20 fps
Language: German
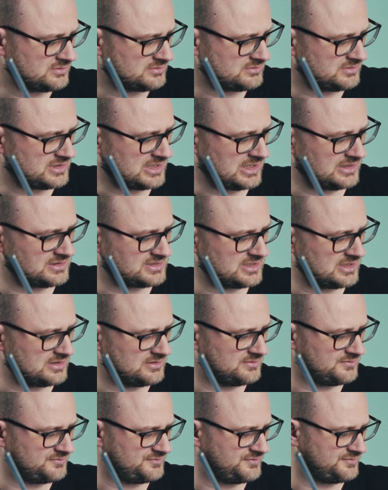ich kann so,
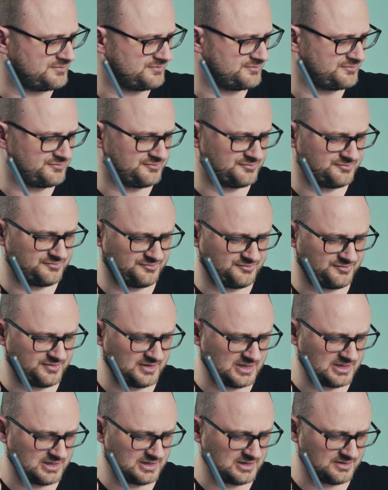äh,
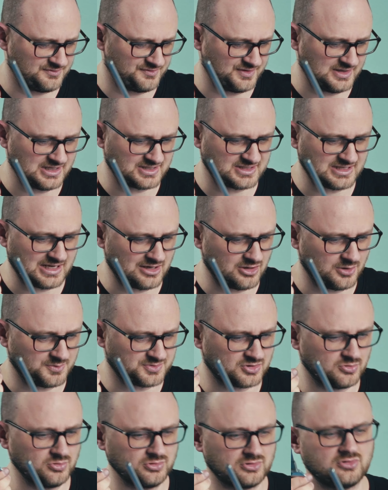weder sagen, ob
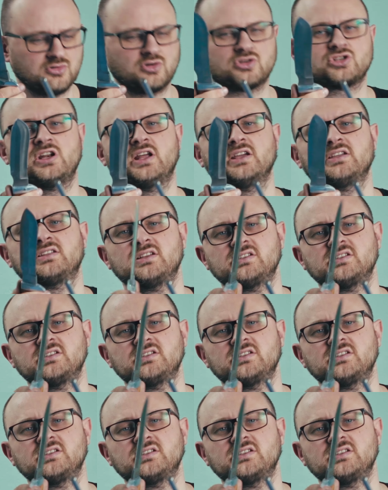es gut noch schlecht